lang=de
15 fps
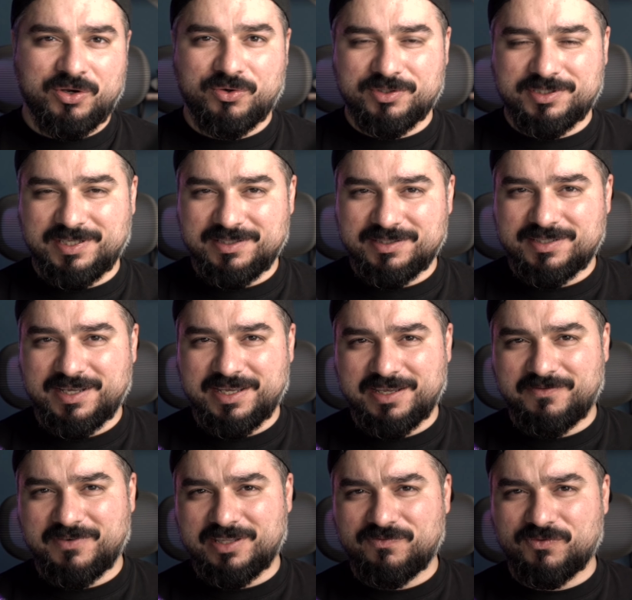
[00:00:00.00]
Und
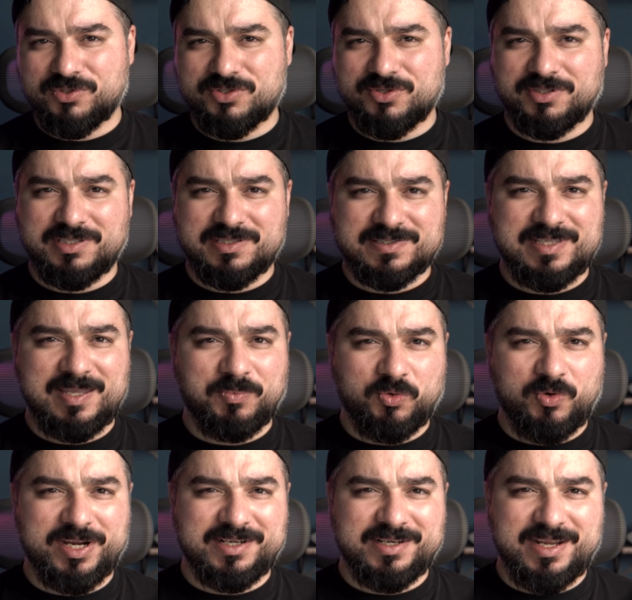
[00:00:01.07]
hinterher werden wir uns noch den
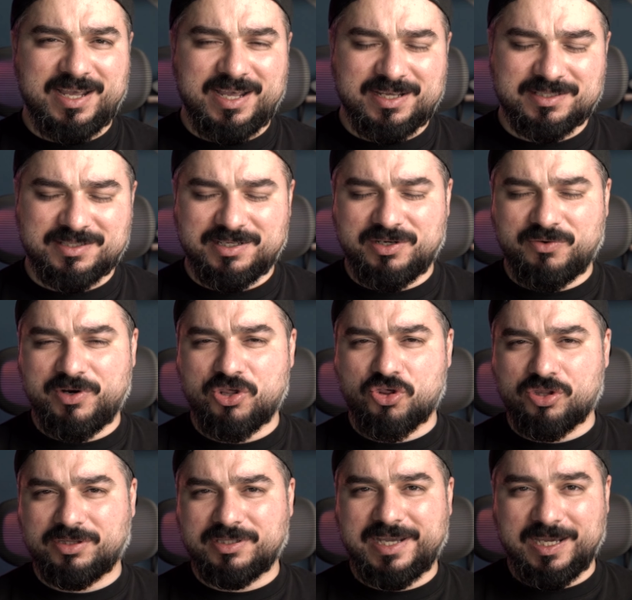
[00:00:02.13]
Snapdragon 8
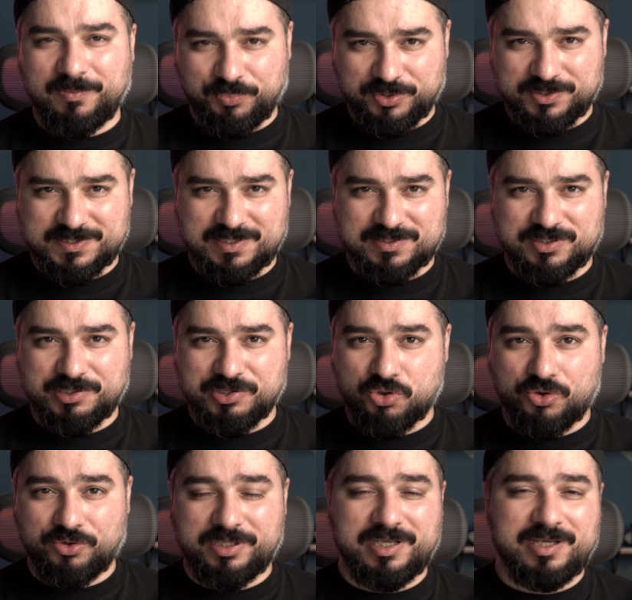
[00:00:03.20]
Generation 3 Prozessor
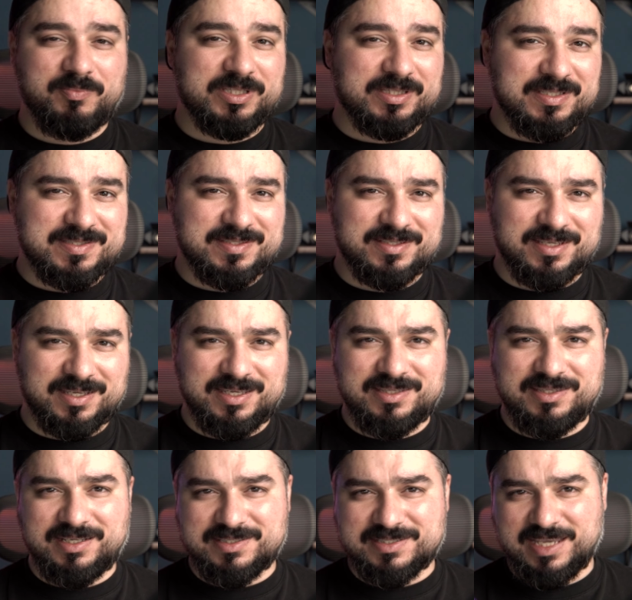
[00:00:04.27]
anschauen, der ja mit diesen
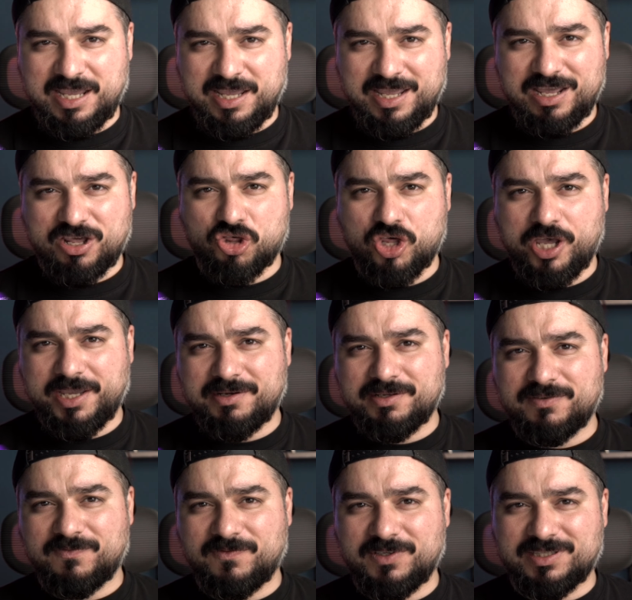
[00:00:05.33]
Geräten jetzt
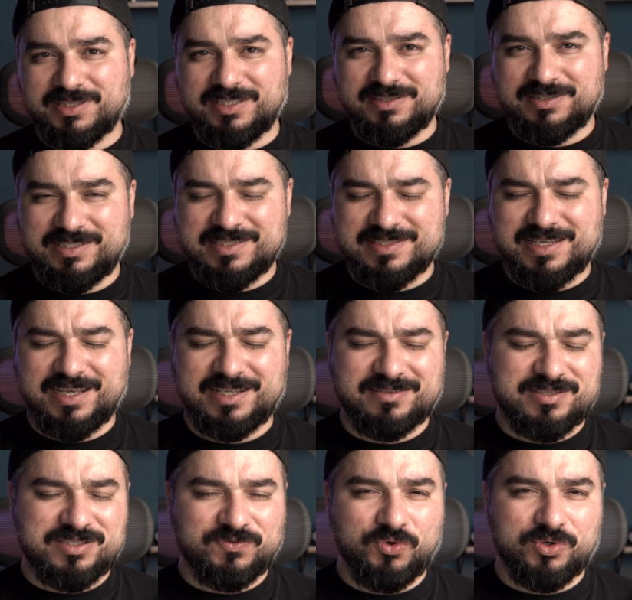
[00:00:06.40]
erscheinen wird. Denn dieser hat
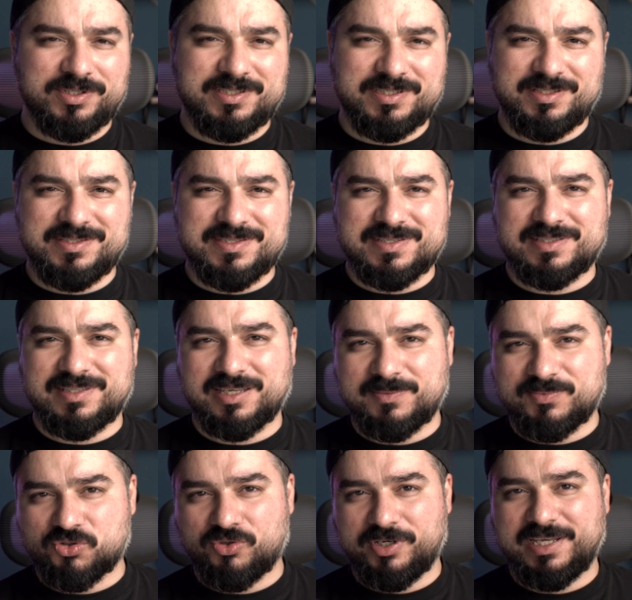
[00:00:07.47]
es wirklich in sich. Da
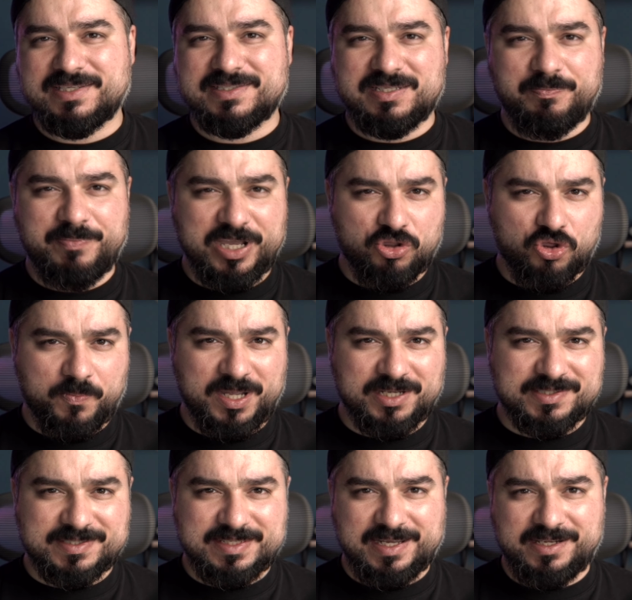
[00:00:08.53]
gibt es schon erste
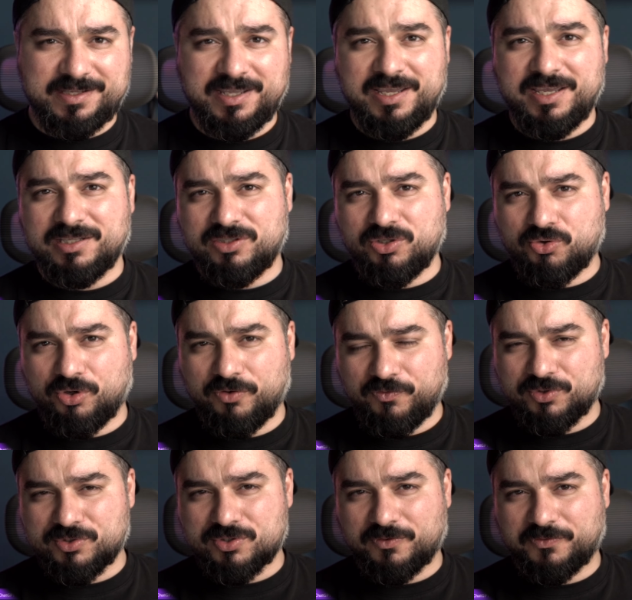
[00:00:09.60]
Benchmark-Zahlen. Die gucken
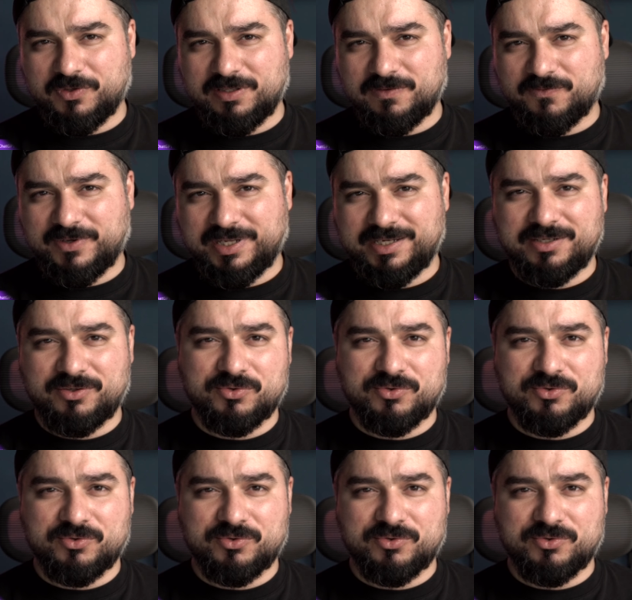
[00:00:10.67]
uns auf jeden Fall an.